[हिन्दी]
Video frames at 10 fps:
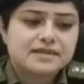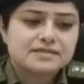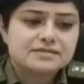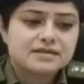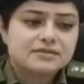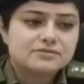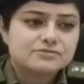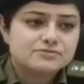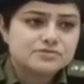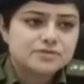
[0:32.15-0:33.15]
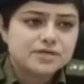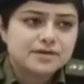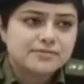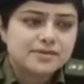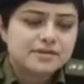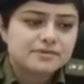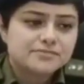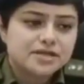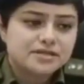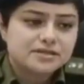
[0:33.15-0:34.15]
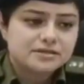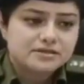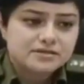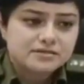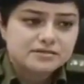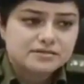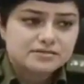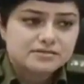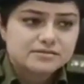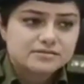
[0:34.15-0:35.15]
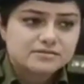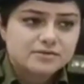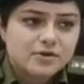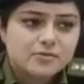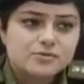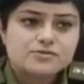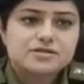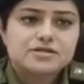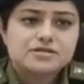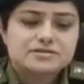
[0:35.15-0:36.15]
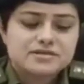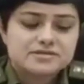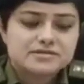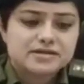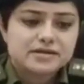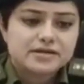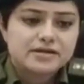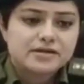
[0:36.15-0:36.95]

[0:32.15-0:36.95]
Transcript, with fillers: साथ ही साथ कुछ कुछ जगह पे हम जानते हैं कि ऑलमोस्ट सिंगल स्ट्रेचेस हैं